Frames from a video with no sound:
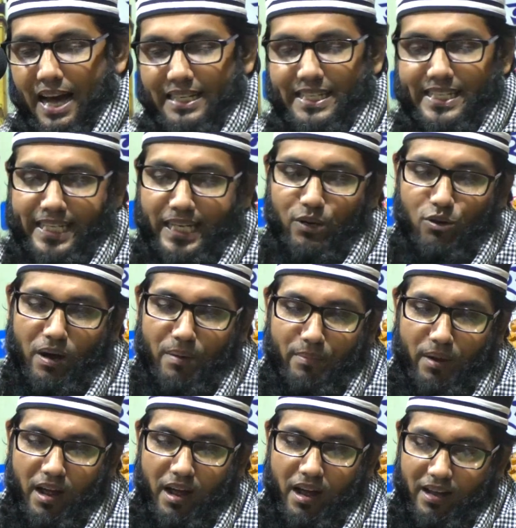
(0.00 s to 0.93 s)
আজকেও
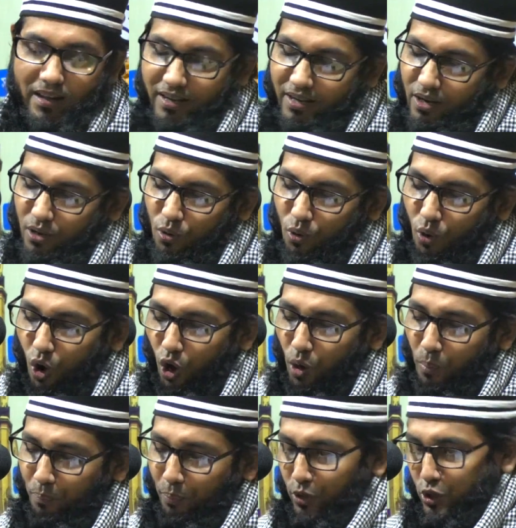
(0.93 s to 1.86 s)
আমরা
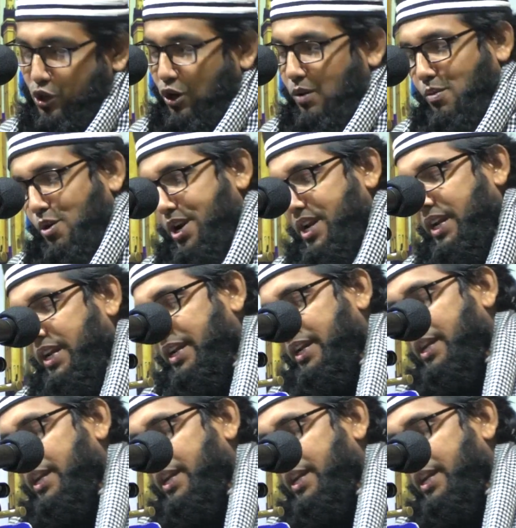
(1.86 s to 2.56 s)
অল্প সময়ে